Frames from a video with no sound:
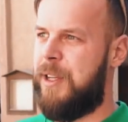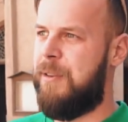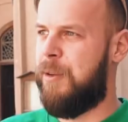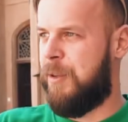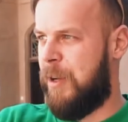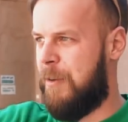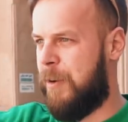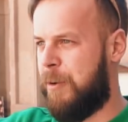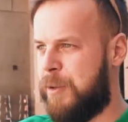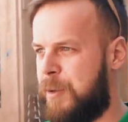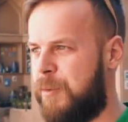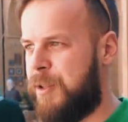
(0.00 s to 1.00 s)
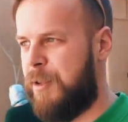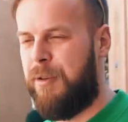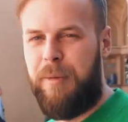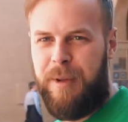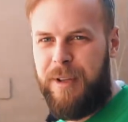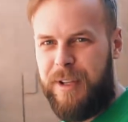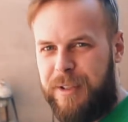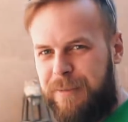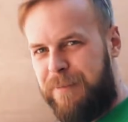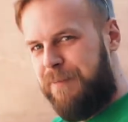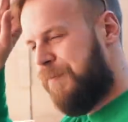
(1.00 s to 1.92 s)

И вот ковры уже можно купить даже.